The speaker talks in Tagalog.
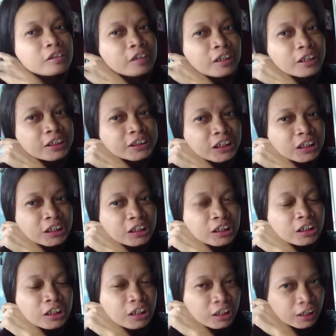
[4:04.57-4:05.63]
Mga na
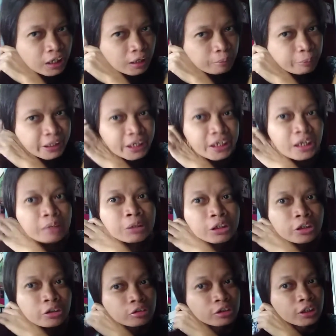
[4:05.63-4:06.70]
mga lapay.
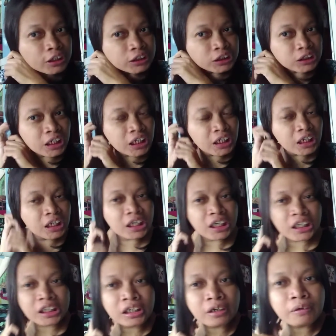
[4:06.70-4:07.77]
Kinamagid ko dili sa
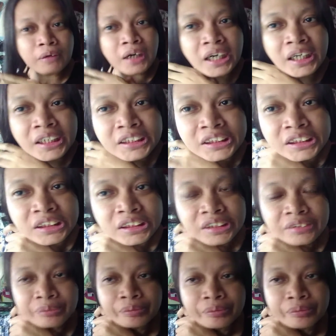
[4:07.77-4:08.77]
gawas.